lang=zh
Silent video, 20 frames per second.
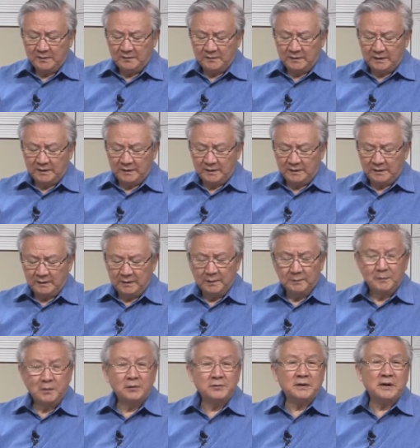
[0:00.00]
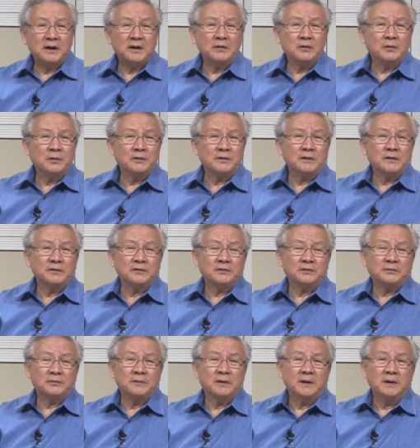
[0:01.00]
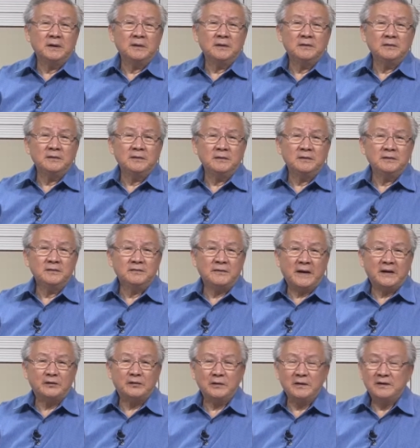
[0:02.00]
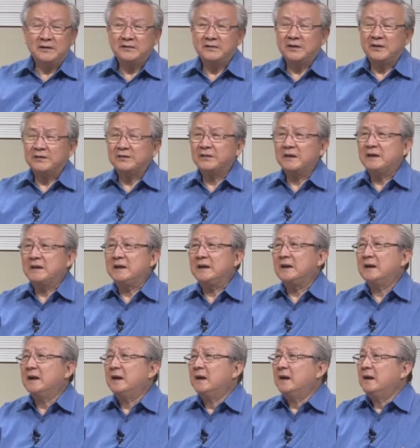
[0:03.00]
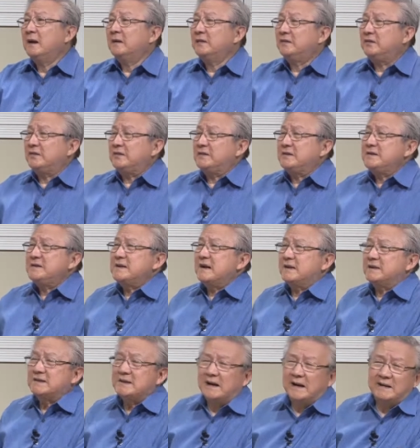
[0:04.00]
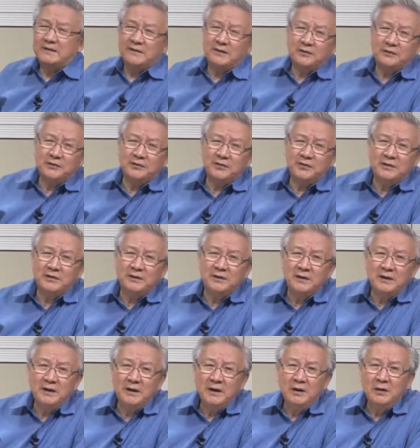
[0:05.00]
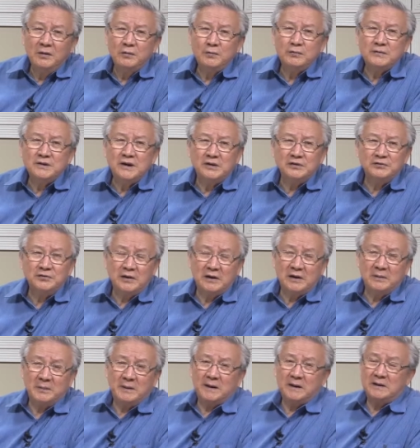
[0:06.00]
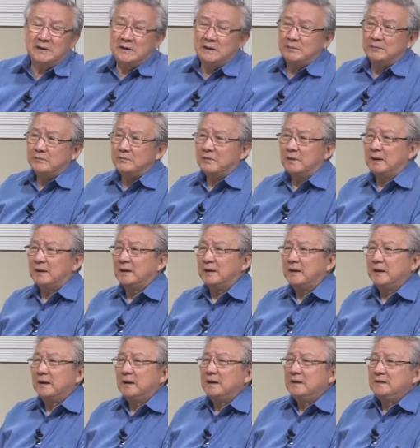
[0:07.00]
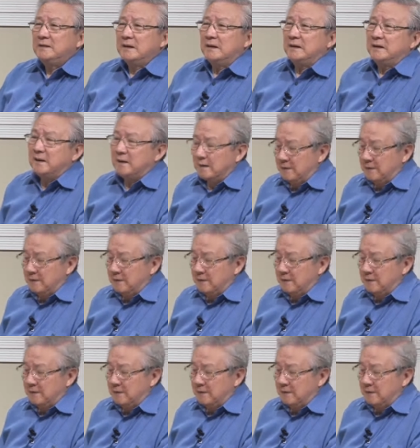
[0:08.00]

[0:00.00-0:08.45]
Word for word: 这个碰到很多这种反对的这个声音，仔细讲起来，这个都是护教学里面的题目啊，像那